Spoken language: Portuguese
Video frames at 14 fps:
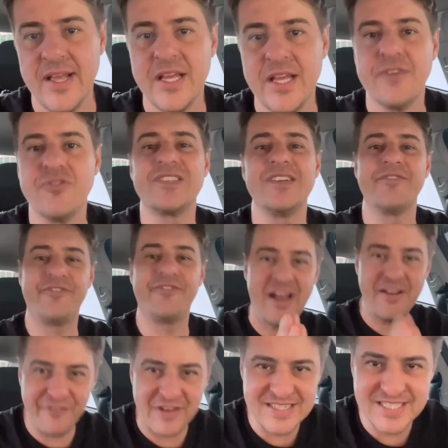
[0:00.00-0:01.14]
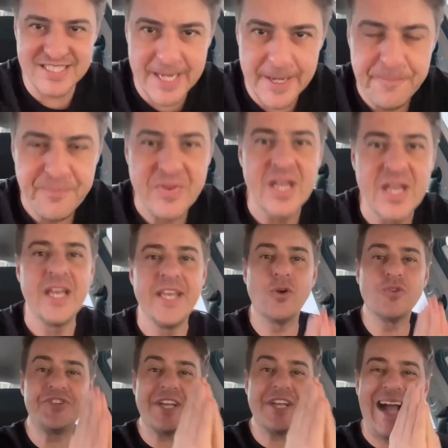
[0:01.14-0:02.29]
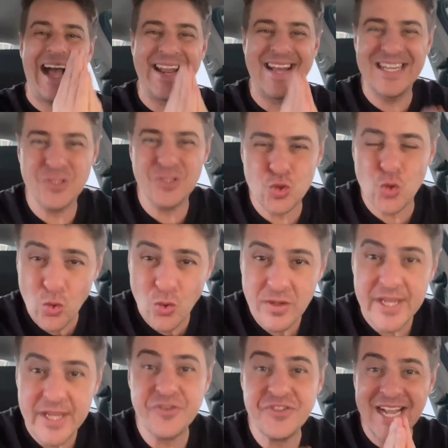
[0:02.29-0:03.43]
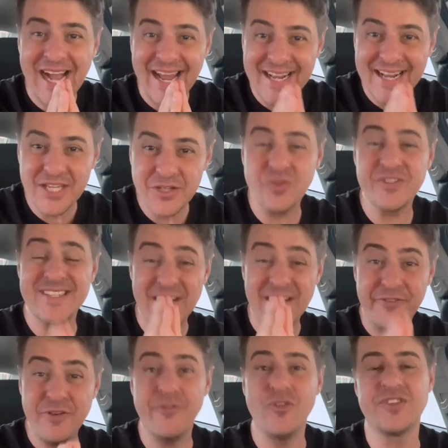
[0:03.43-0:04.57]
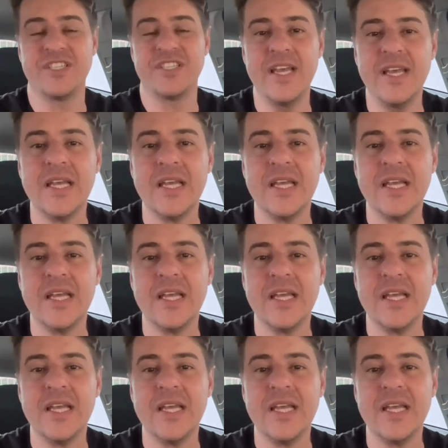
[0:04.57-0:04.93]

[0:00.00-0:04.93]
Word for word: você vai fazer e eu te garanto, eu te garanto, eu desafio você